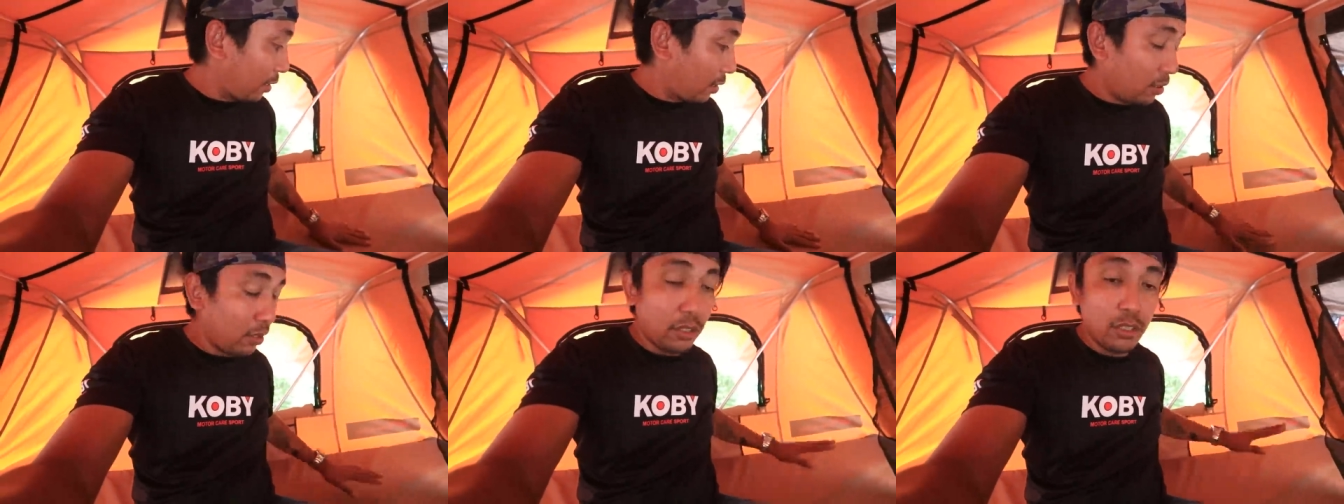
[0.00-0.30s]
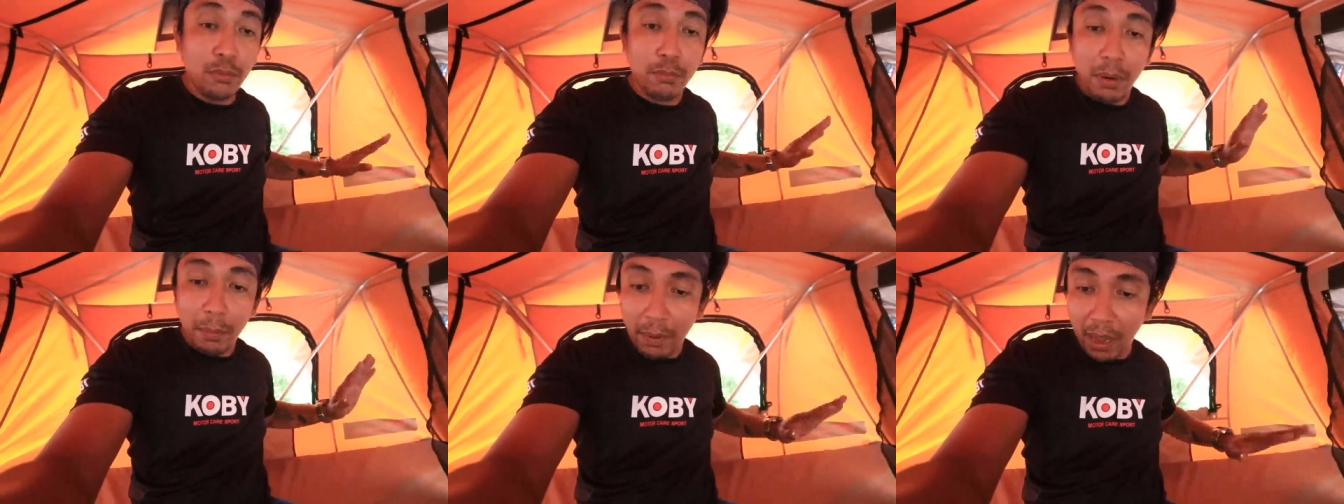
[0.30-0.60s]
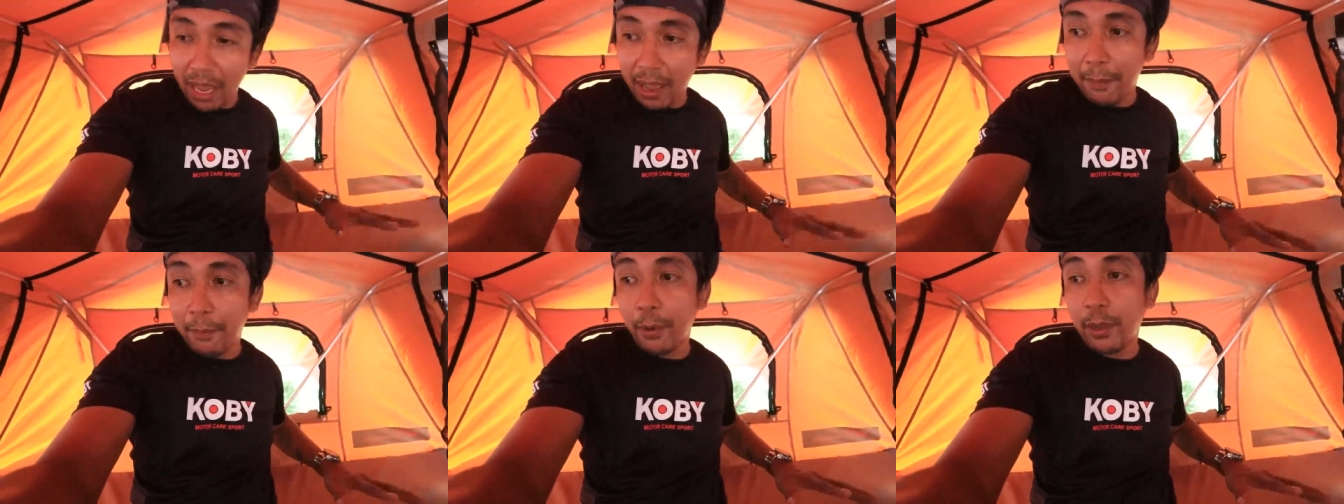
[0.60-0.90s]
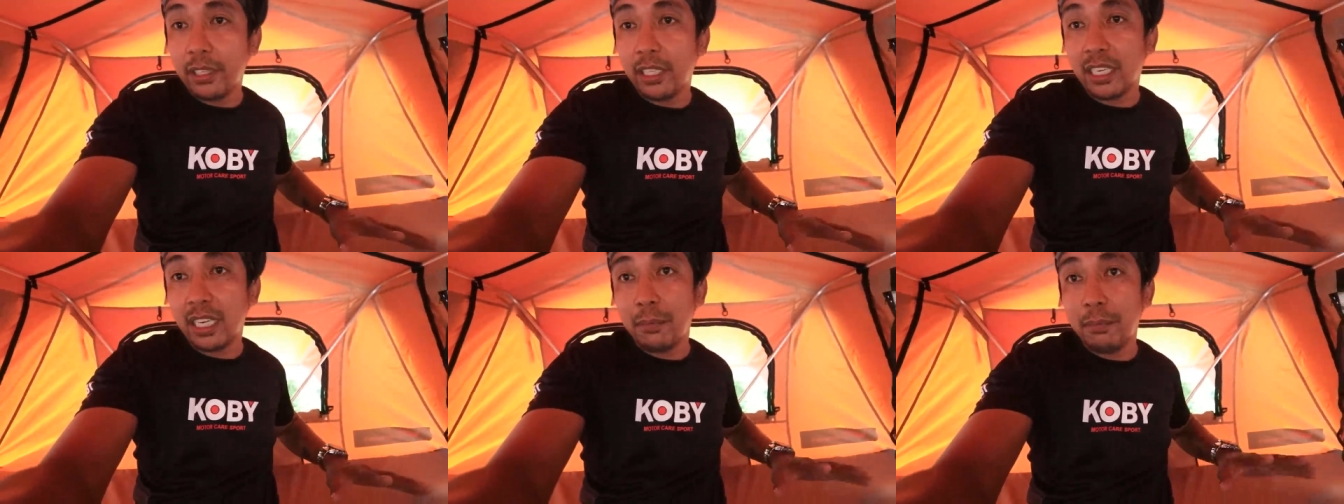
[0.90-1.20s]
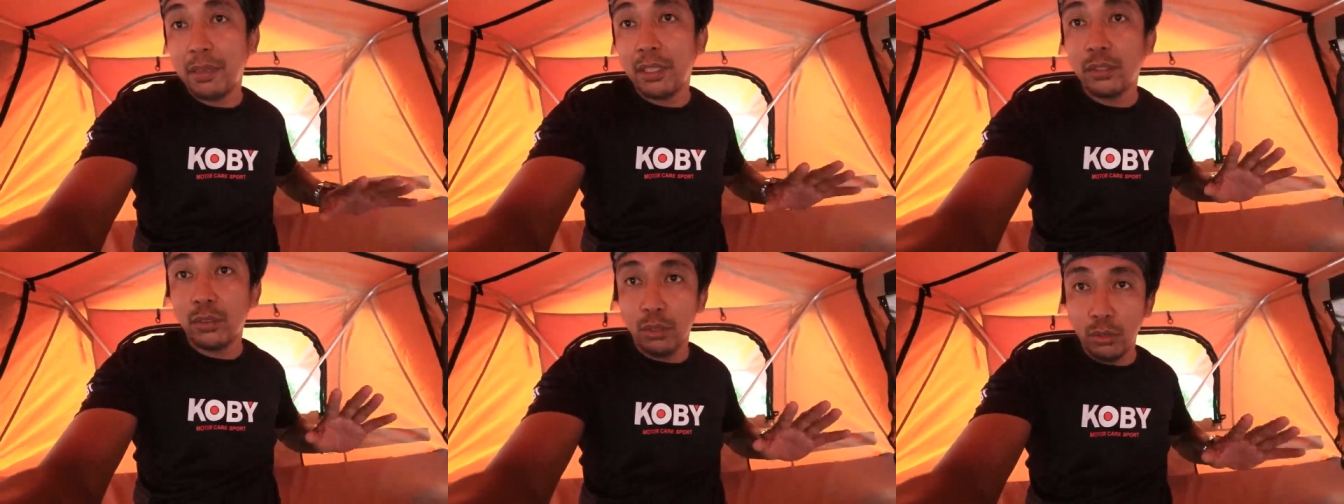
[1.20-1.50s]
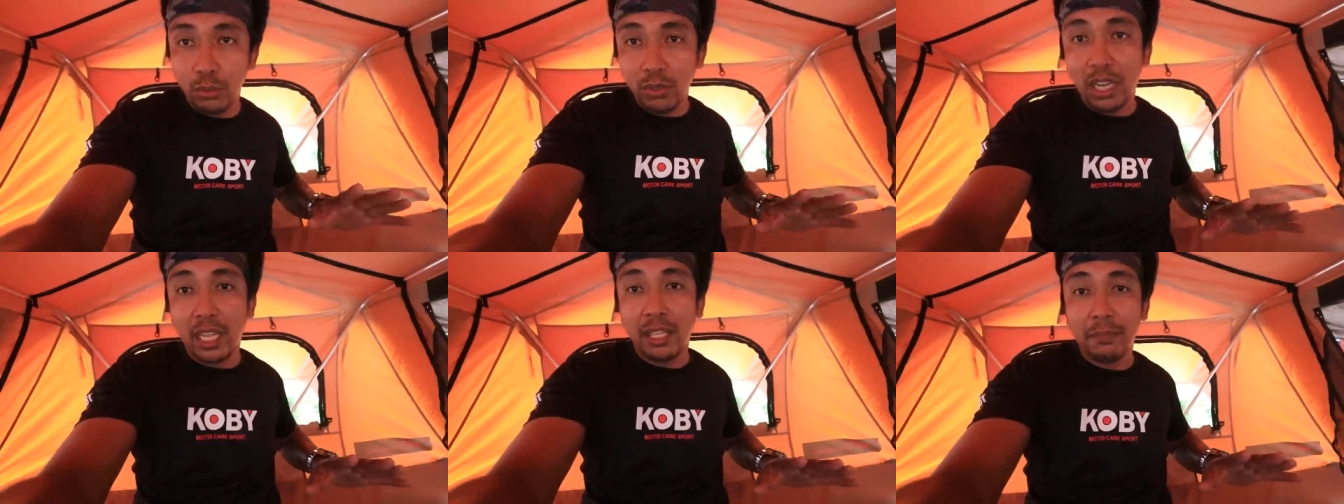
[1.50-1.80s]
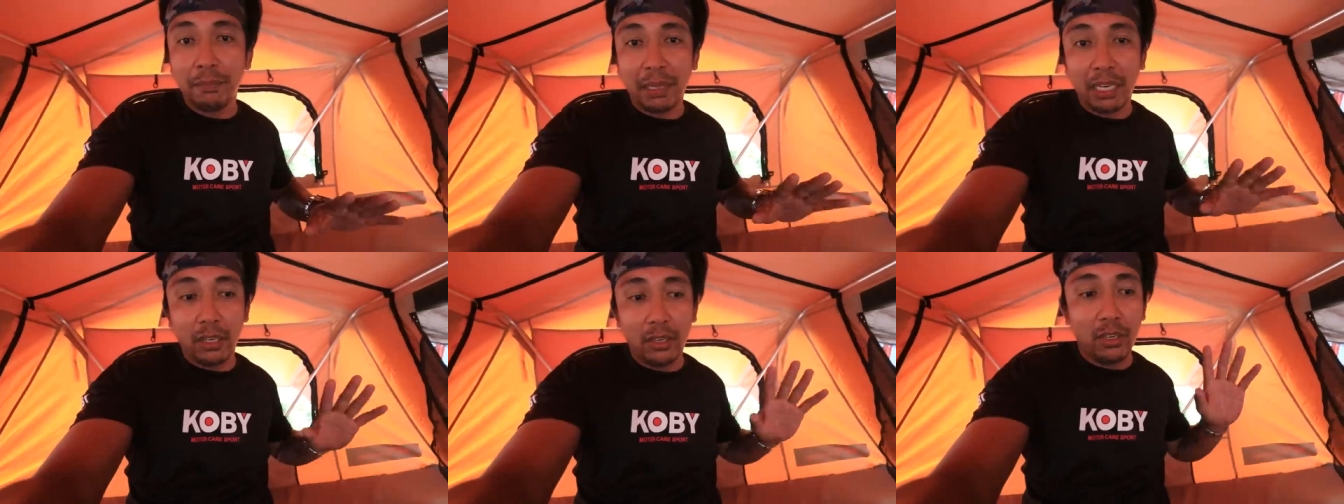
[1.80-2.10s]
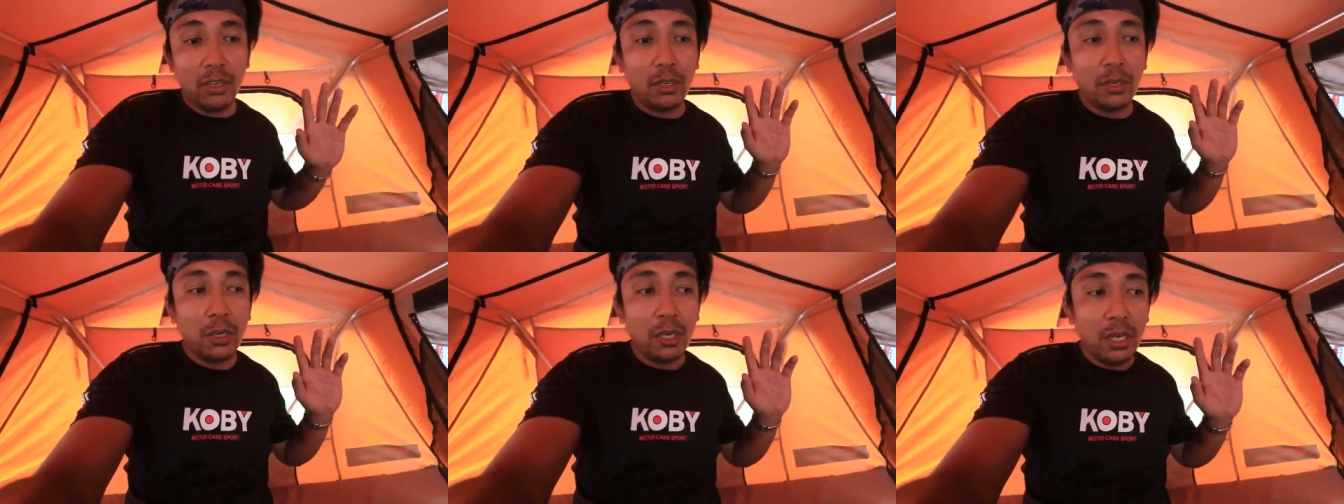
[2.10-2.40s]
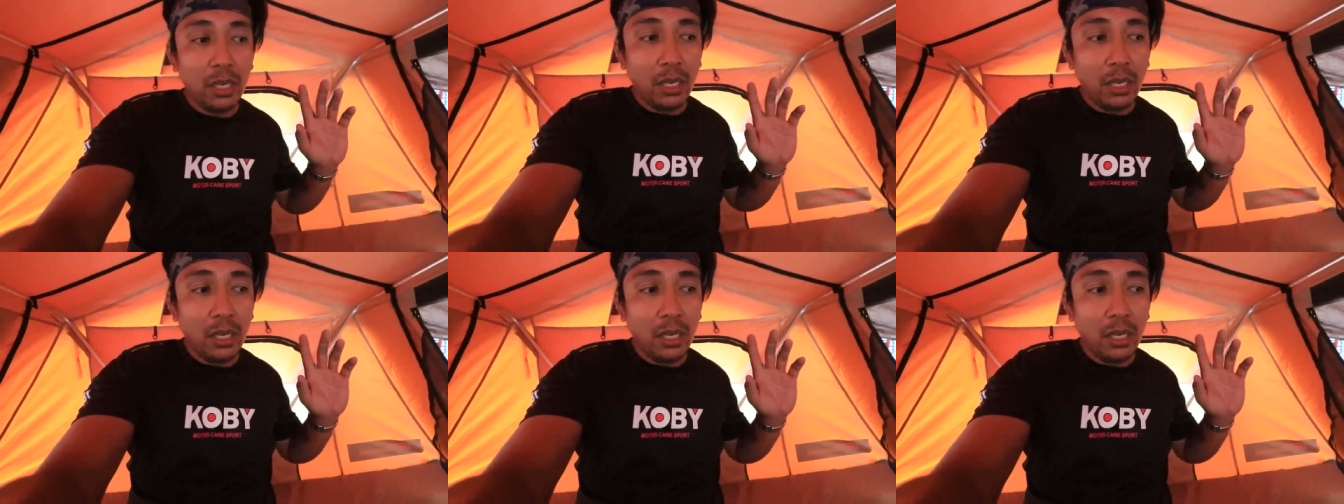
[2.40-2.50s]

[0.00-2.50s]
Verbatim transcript: Though yung baba, pwede na naman tulugan pero